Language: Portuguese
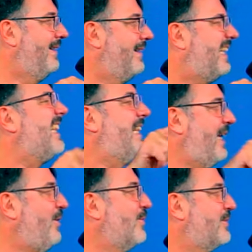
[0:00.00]
que
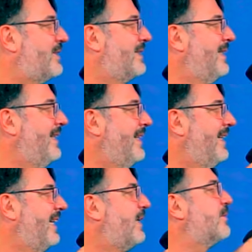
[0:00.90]
Deus
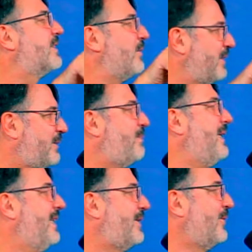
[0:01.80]
e o seu
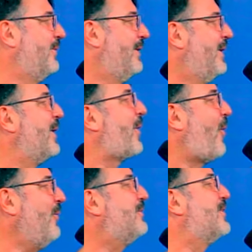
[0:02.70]
espírito
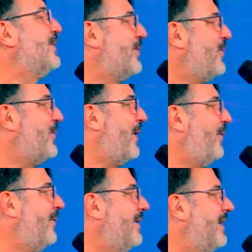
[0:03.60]

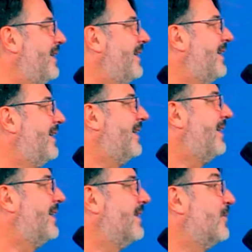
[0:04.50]
continuam
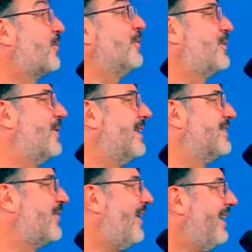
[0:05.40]
no controle da
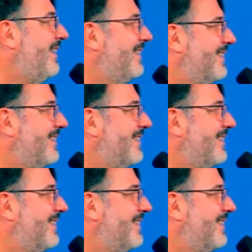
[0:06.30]
história?